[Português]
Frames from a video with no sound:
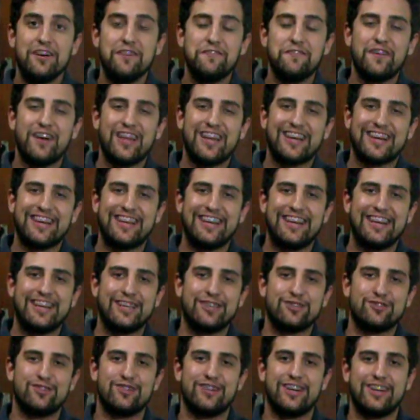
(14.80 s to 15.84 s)
Fala
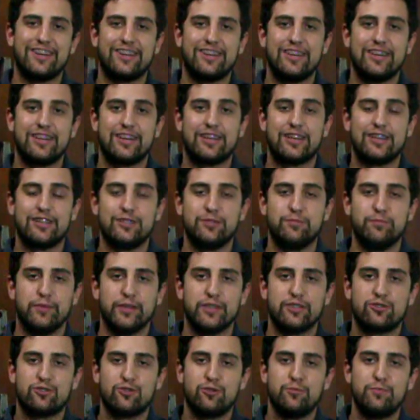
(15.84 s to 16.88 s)
galerinha do Narguile Club,
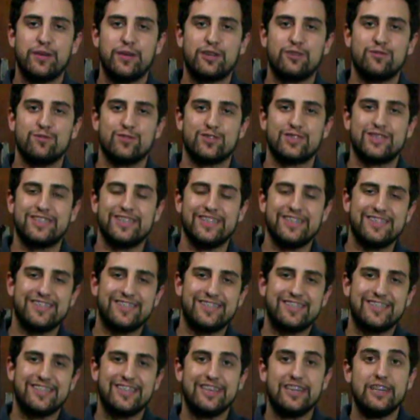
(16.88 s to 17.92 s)
tudo bem com vocês?
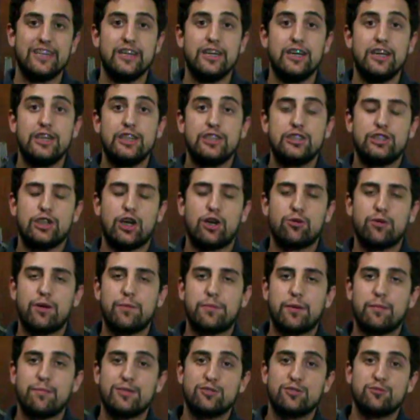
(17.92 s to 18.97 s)
Thiago aí
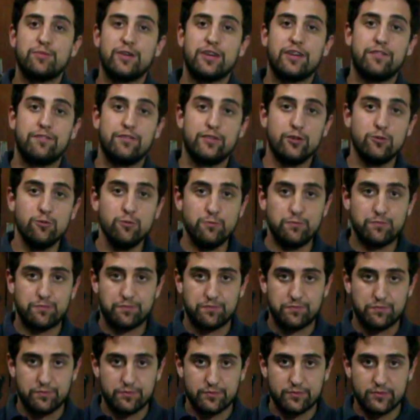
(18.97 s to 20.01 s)
para mais uma review,
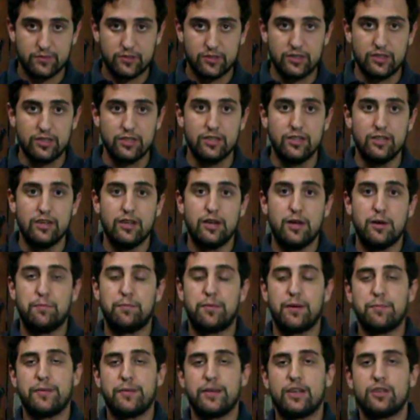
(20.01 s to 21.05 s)

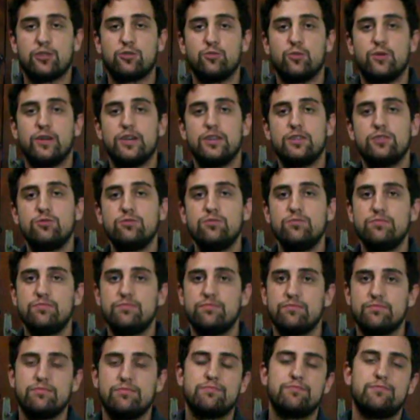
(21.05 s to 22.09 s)
primeira do ano,
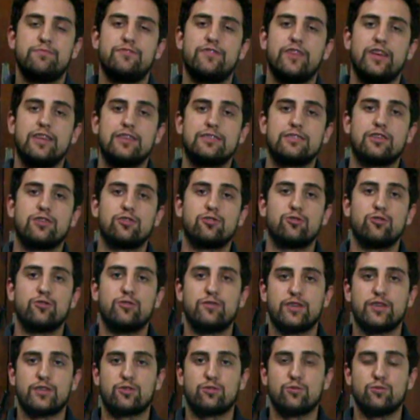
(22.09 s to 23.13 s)
feliz ano
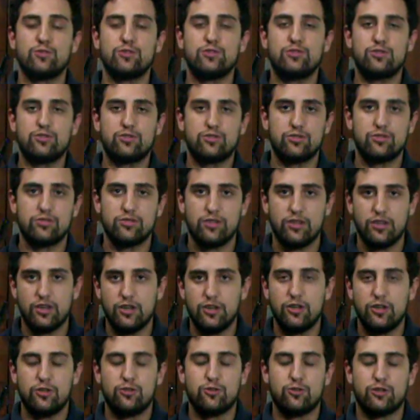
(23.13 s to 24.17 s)
novo a todos,
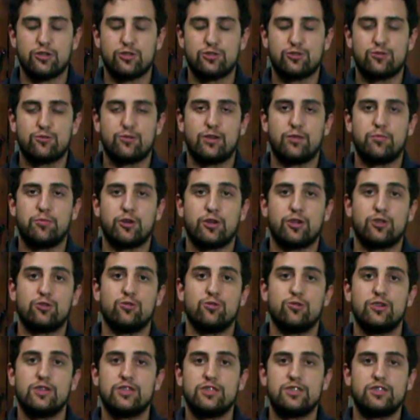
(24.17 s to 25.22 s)
nossos
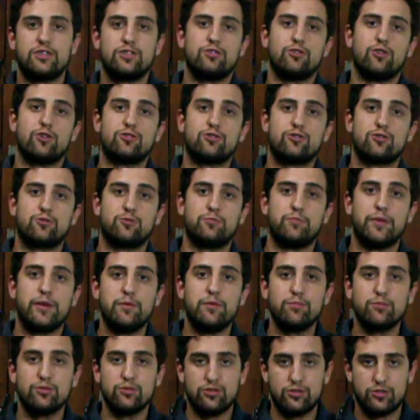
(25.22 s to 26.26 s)
colaboradores, nossos
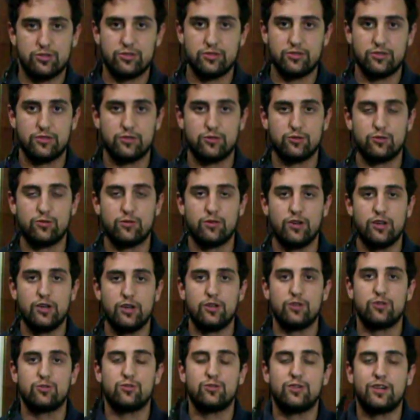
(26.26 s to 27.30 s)
membros
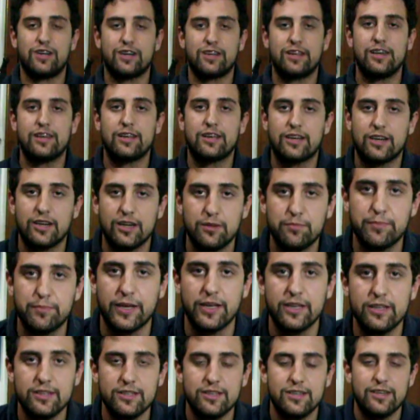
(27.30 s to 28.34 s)
do Narguile Club
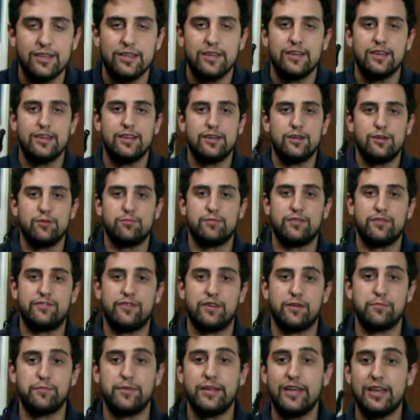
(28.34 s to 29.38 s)
aí, uma
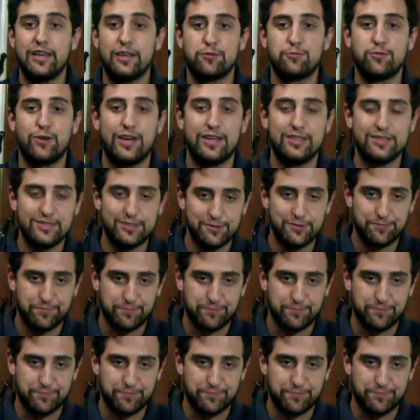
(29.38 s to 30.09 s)
família quase,